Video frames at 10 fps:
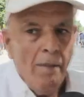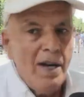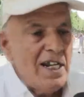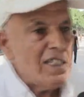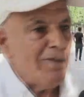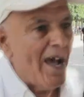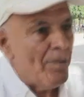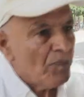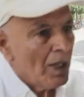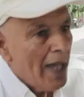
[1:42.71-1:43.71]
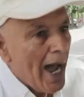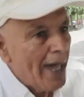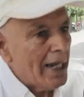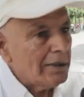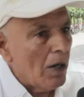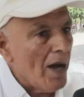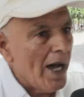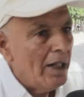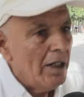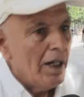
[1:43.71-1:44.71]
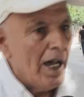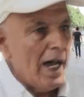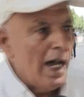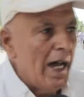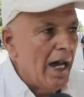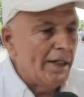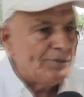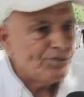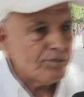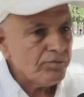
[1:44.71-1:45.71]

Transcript: بالنسبه انا توا آه،